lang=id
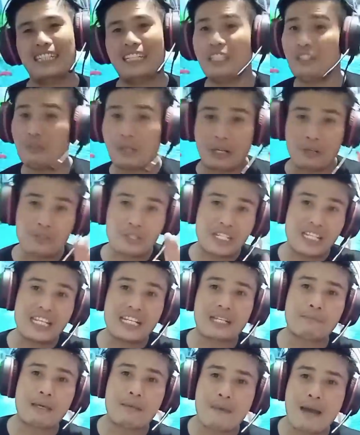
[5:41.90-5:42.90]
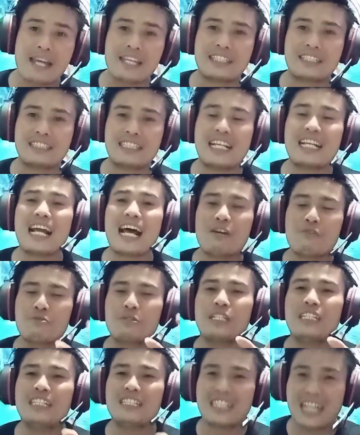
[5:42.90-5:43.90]
Itu harus diingat baik-baik dan
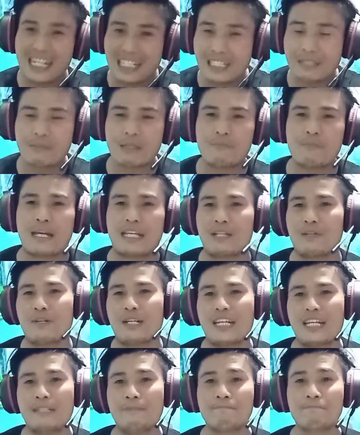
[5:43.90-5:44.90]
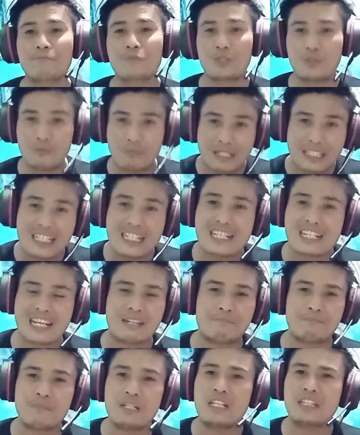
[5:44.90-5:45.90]
harus didengarkan baik-baik oleh umat
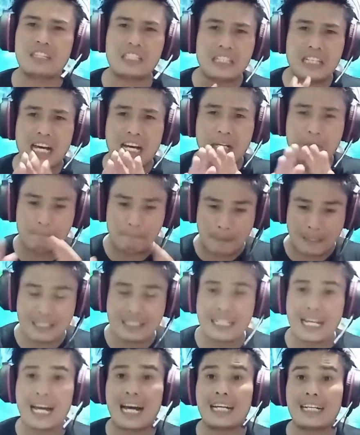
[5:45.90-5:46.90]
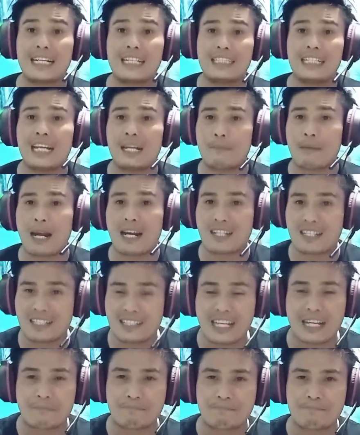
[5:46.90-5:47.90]
Islam. Tidak pernah ada di dalam
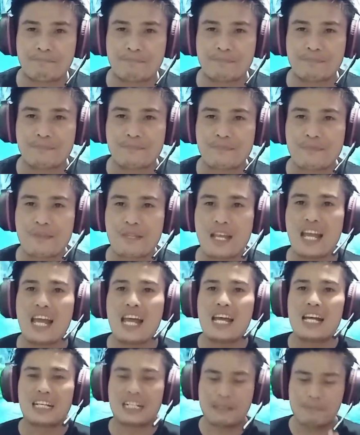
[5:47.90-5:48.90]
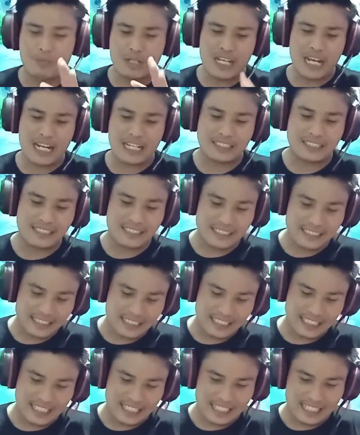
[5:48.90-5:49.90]
Alkitab. Kemudian
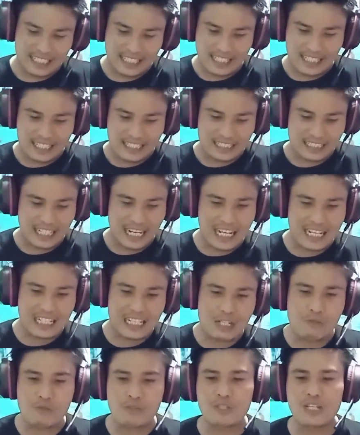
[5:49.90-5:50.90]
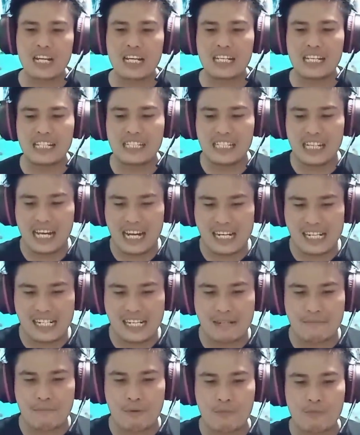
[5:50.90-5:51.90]
kalau seandainya
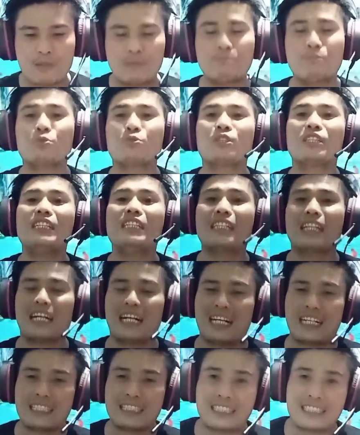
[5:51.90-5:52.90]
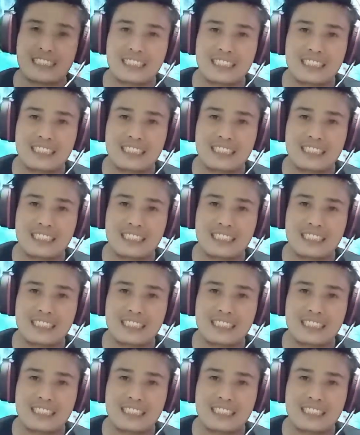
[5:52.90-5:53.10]
Anda mau membuktikan,